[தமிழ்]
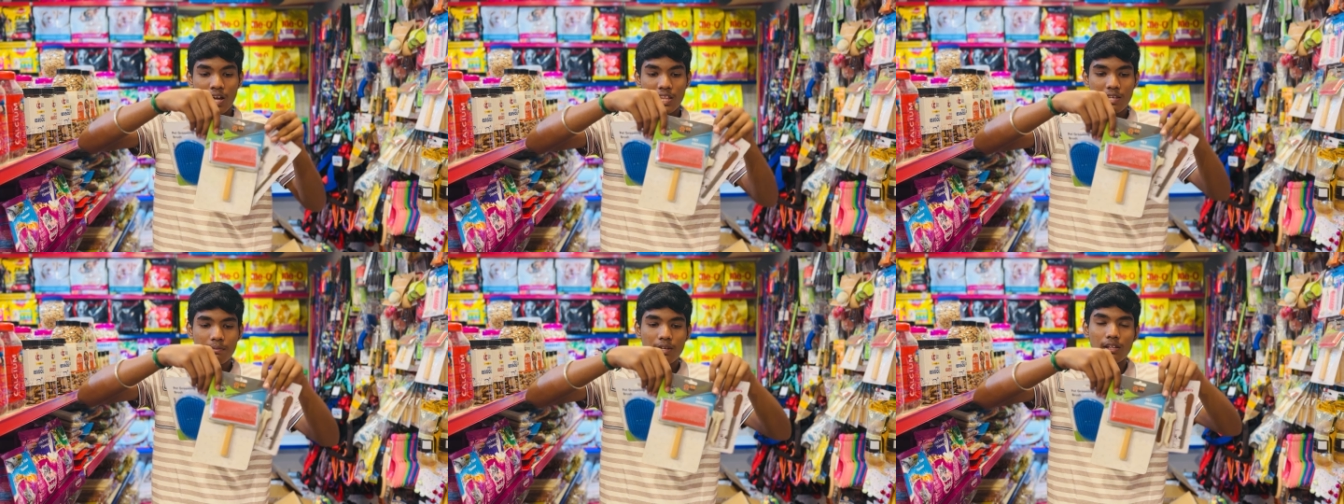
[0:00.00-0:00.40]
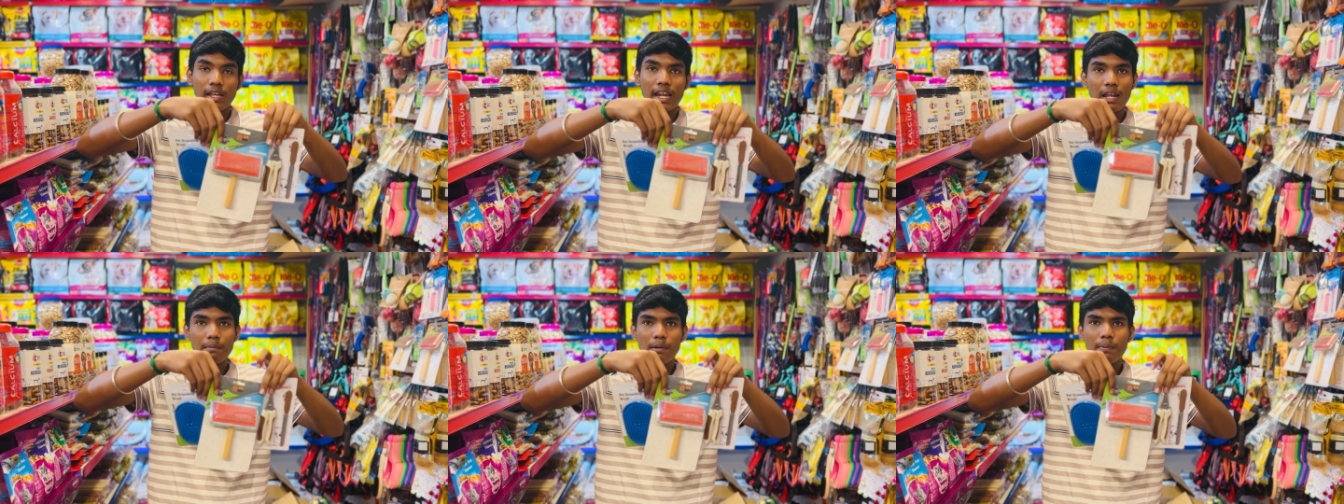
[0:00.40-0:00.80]
அதேமாதிரி
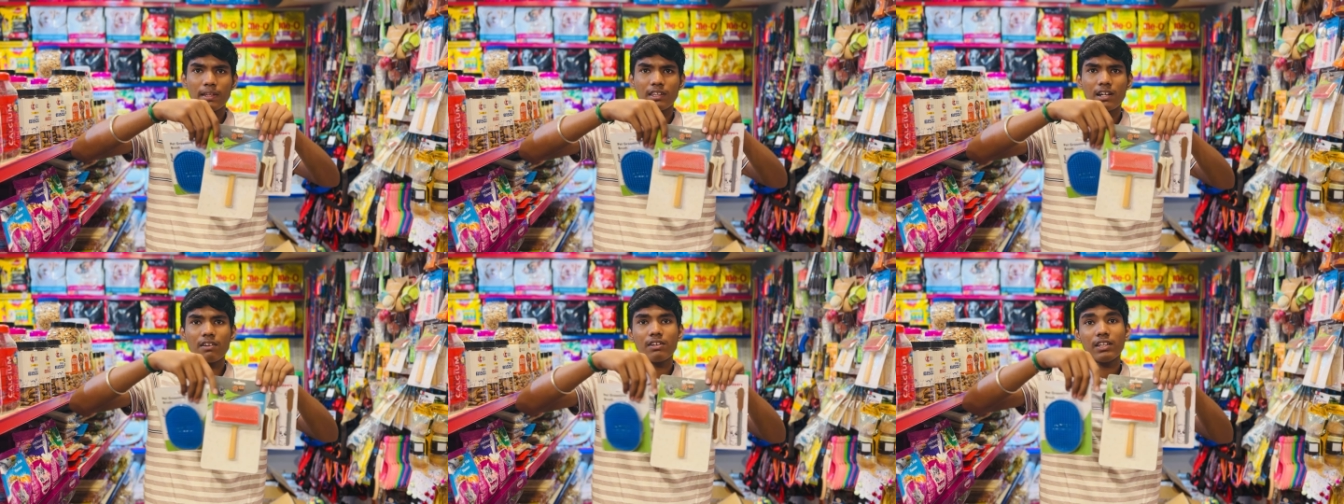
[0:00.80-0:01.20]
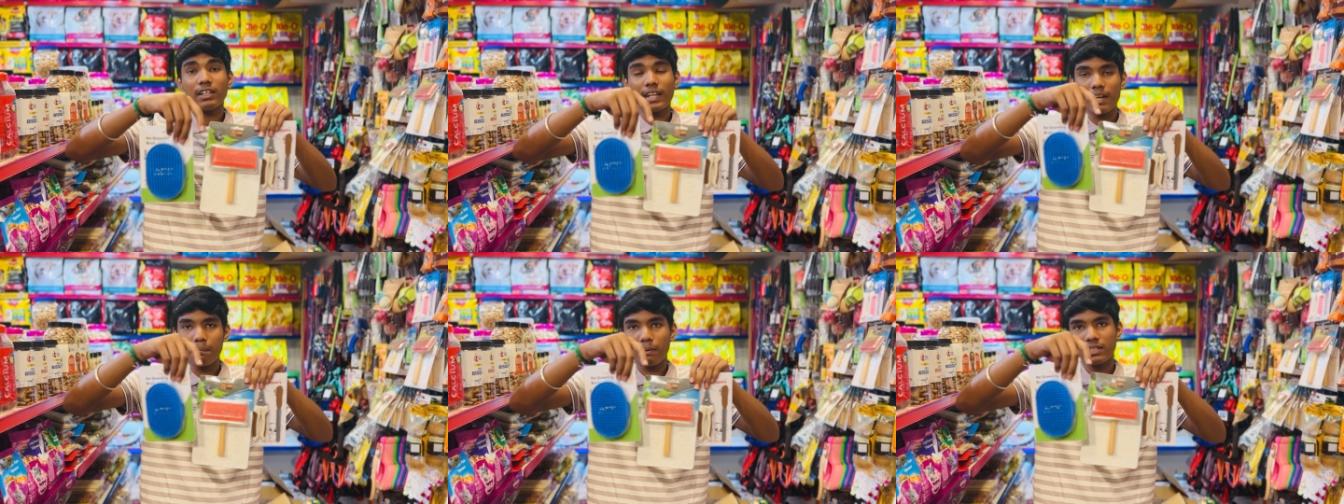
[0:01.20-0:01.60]
எல்லாமே பார்த்தோன்னா வந்து
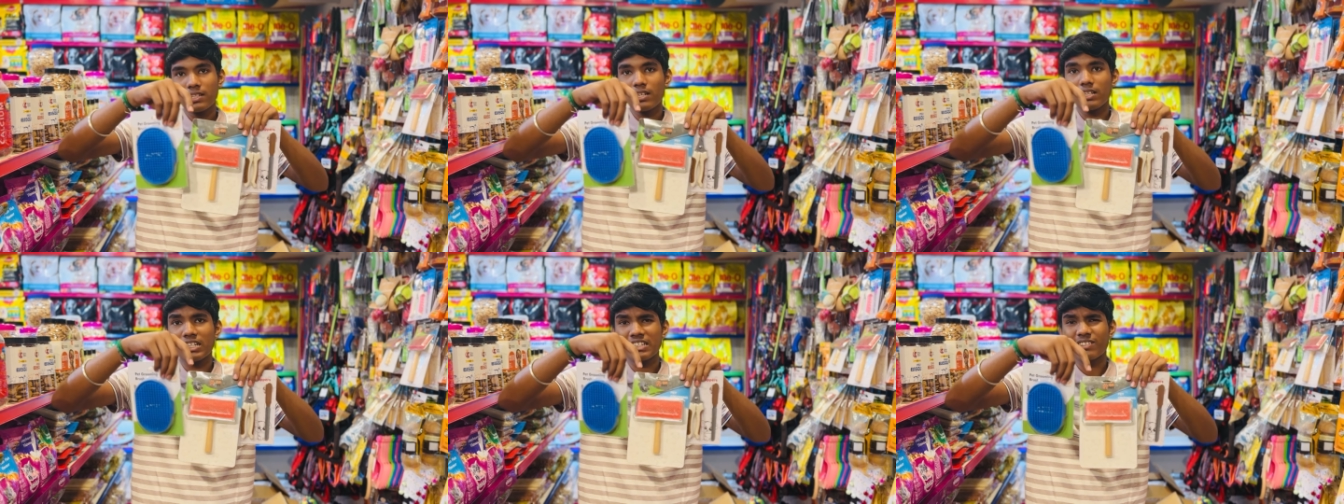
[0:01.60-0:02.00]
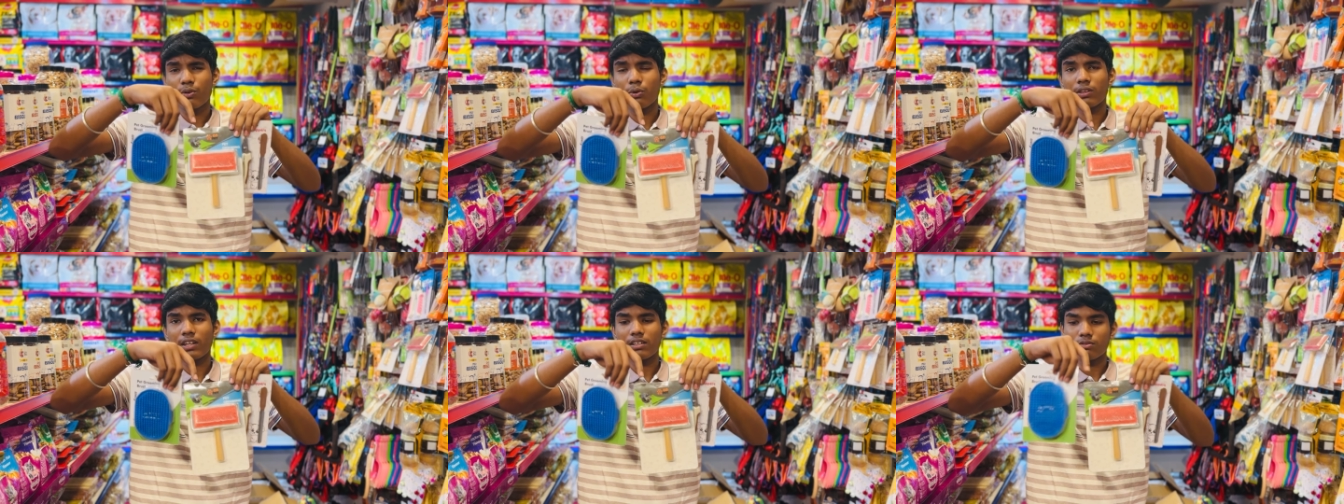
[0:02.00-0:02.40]
டென் பர்சன்டேஜ்
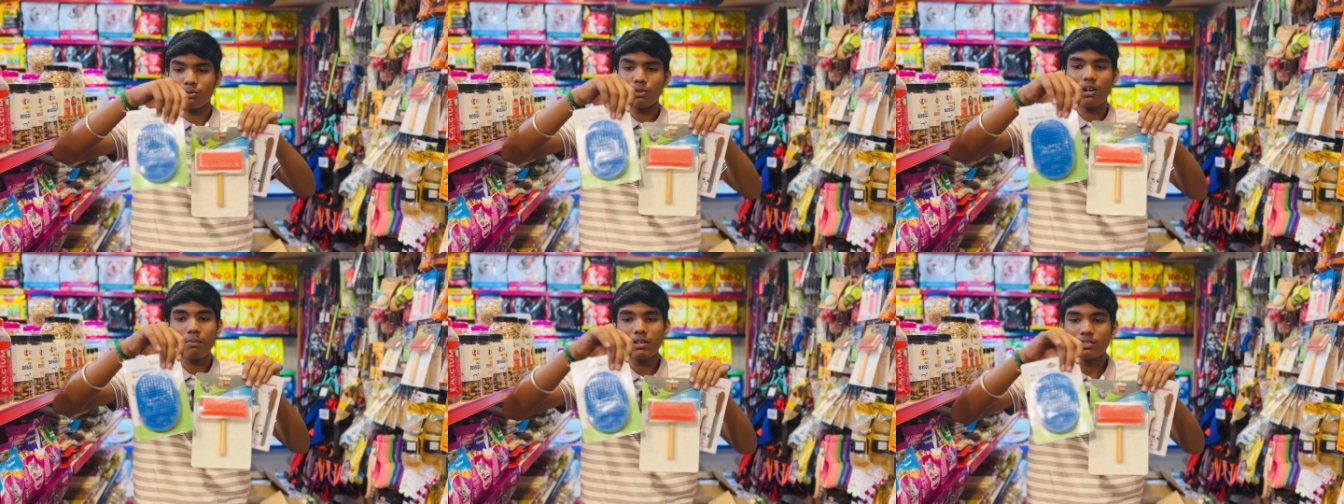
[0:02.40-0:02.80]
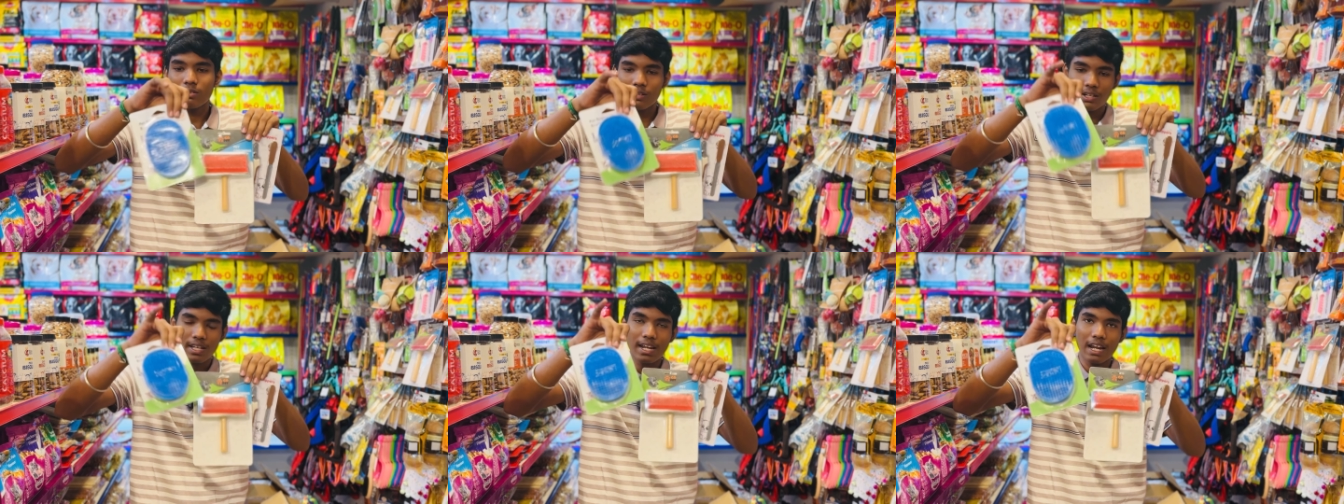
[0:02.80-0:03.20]
டிஸ்கவுண்ட் தான் சுருக்கமாக
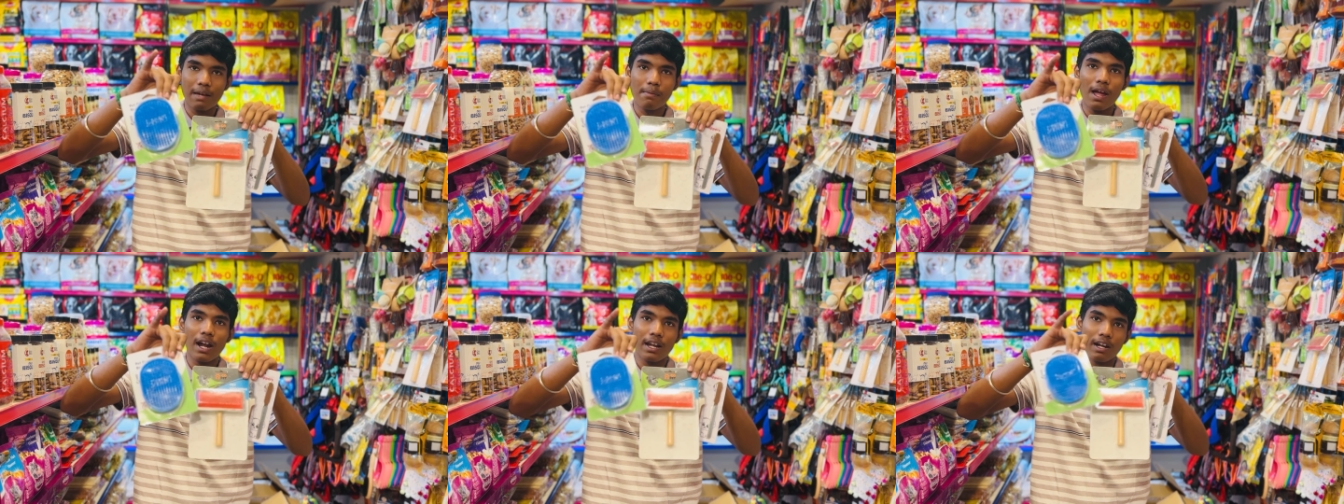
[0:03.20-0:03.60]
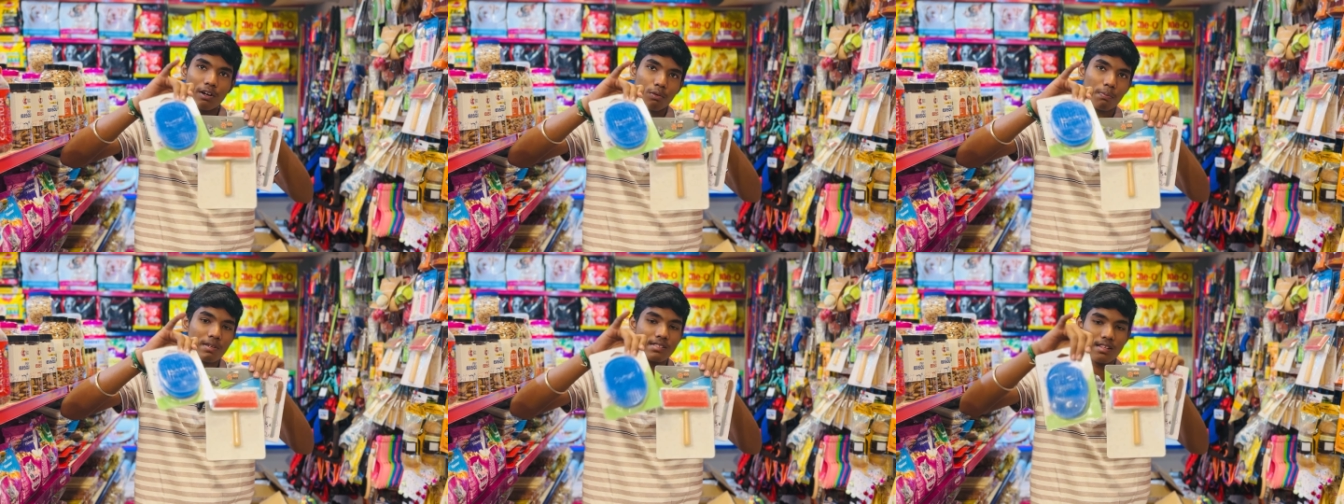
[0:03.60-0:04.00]
சொல்லணும்னா எல்லாமே
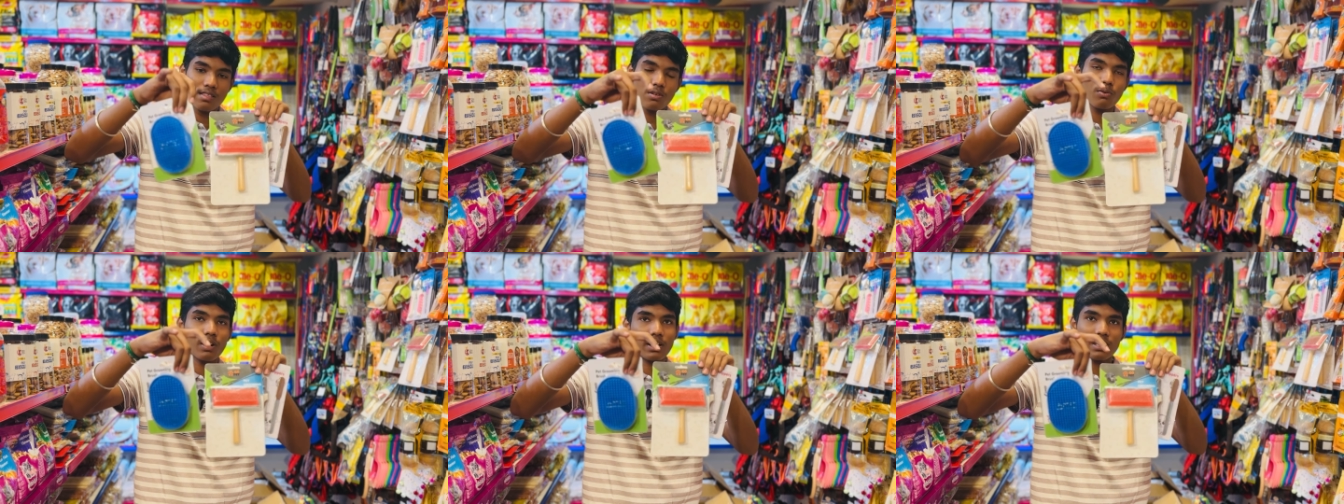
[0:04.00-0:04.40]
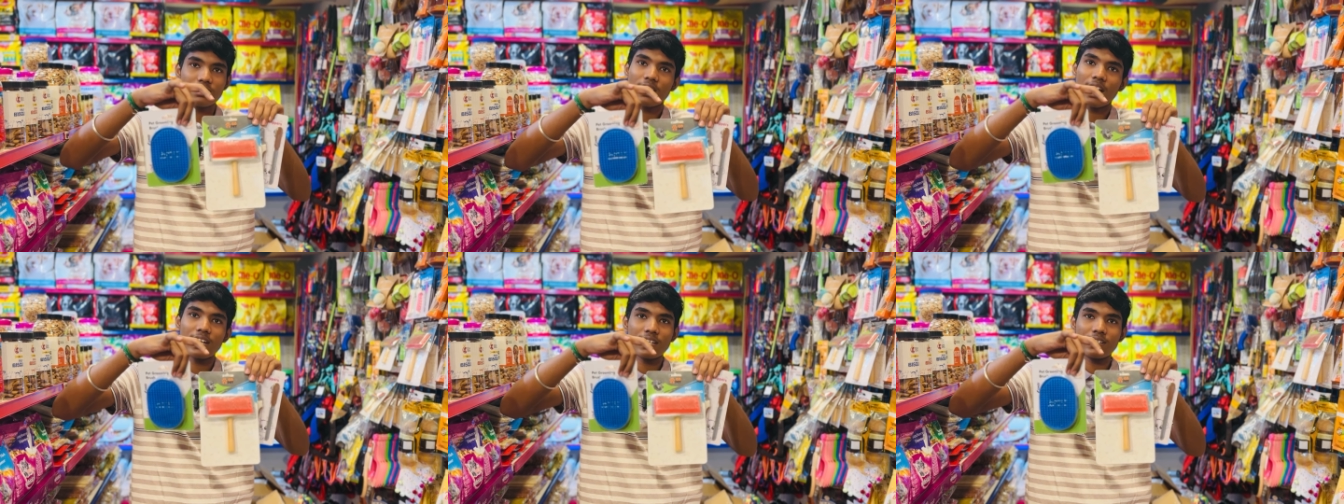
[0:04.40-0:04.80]
ஹண்ட்ரட் ருபீஸ்லேருந்து உங்ககிட்ட
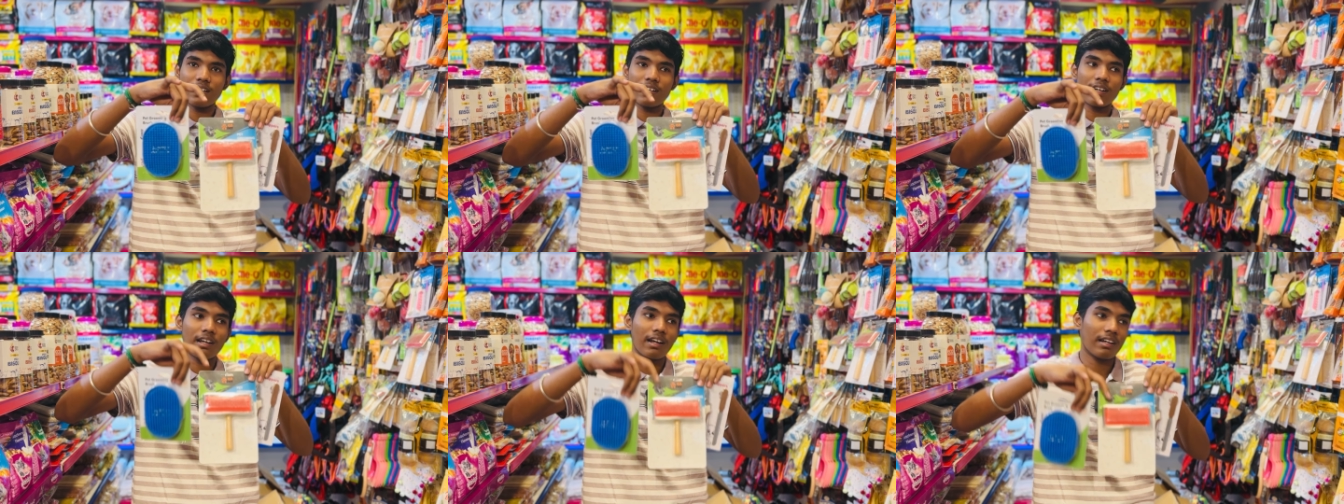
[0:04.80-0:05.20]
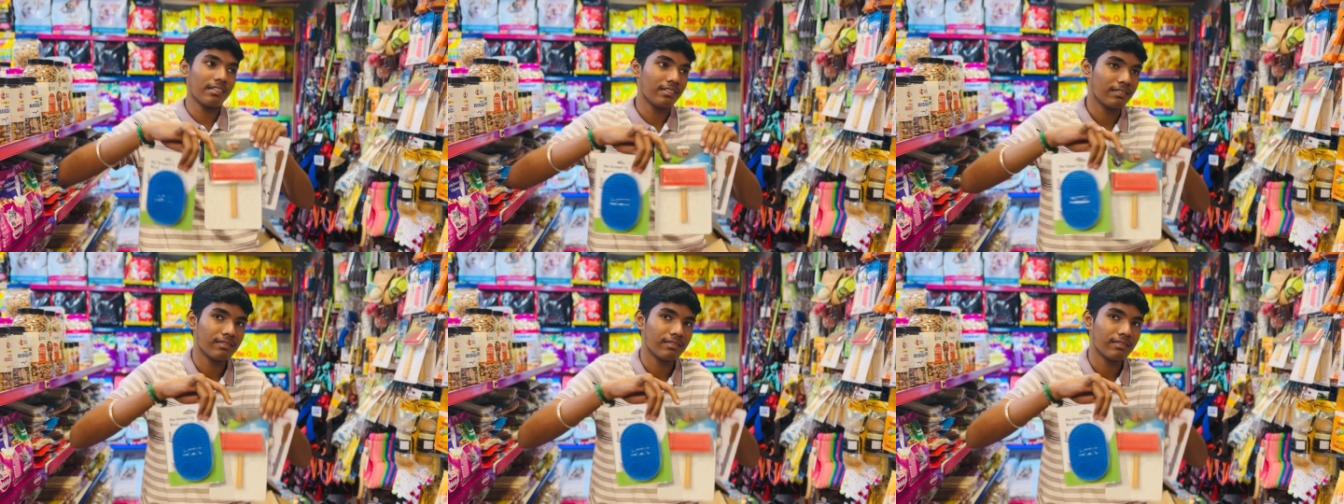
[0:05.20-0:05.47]
ஸ்டார்டிங்கில் இருக்குங்க